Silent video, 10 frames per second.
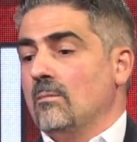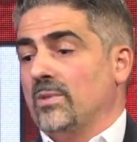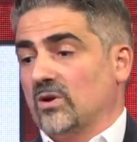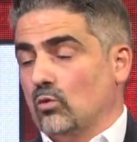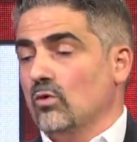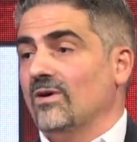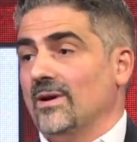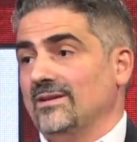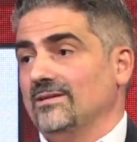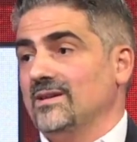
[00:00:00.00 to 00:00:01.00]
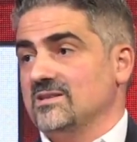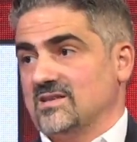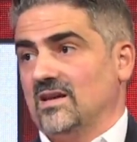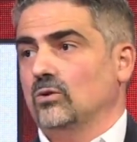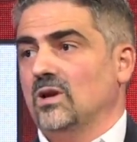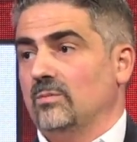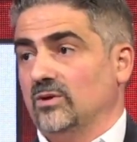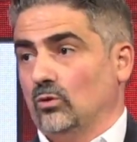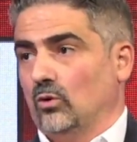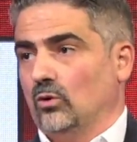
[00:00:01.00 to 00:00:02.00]
per cui va indirizzato
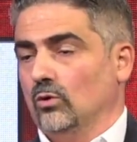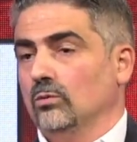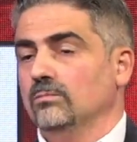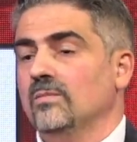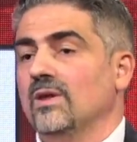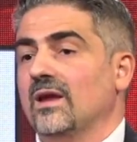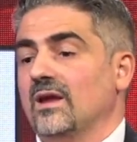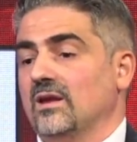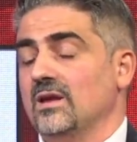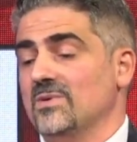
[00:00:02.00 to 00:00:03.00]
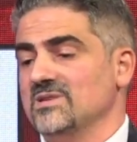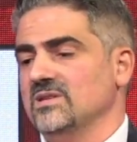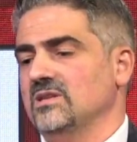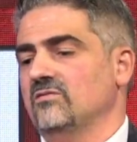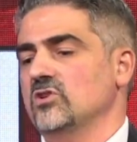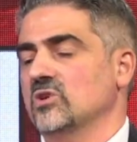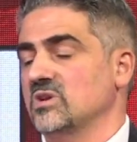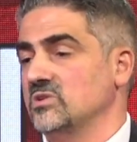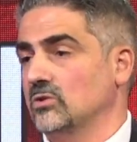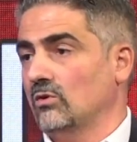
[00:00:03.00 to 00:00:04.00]
all'epatologo. I pazienti invece
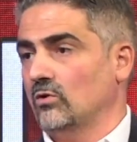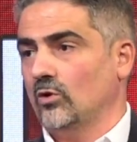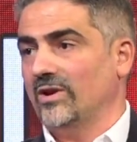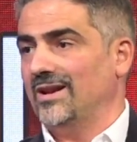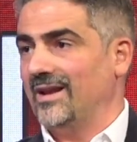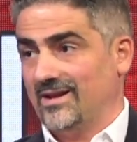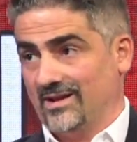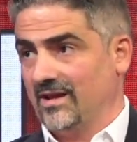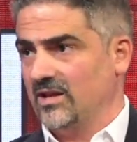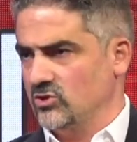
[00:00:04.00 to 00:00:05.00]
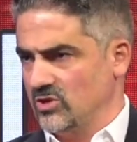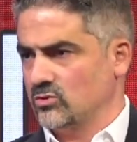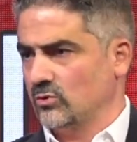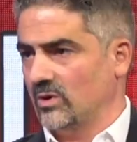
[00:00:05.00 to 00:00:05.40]
che si trovano nell'area grigia e sono